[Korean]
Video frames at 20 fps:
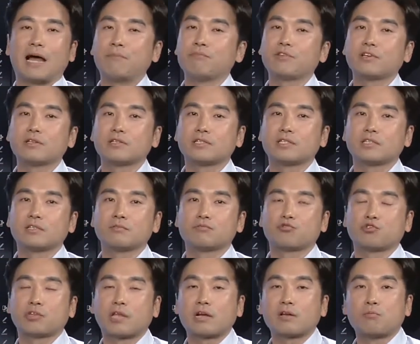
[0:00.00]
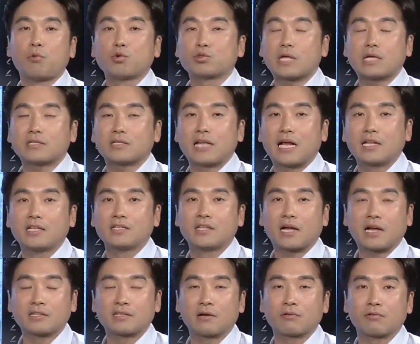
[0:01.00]
남들은 지금 주택을 못 사서
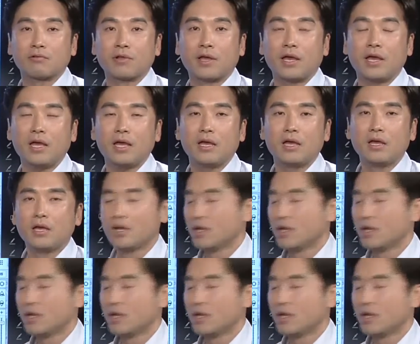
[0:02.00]
난리인데 강남권에